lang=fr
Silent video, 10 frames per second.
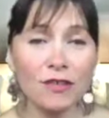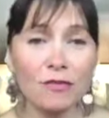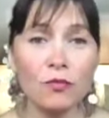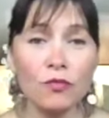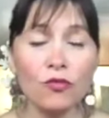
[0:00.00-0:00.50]

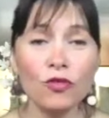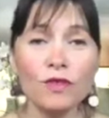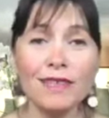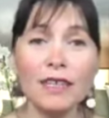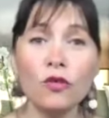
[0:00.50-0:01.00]
mais plutôt
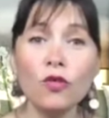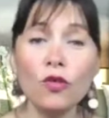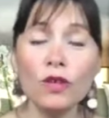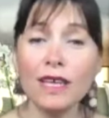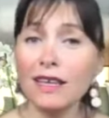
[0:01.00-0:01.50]
des
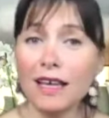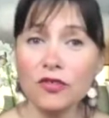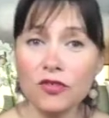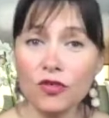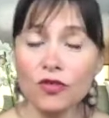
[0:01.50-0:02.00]

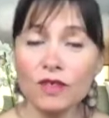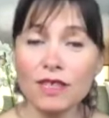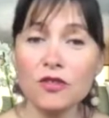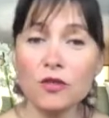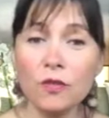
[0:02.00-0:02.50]
co-créations
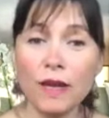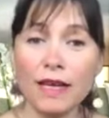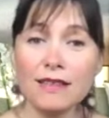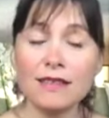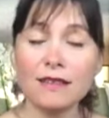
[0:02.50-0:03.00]
qui se passent, mmh.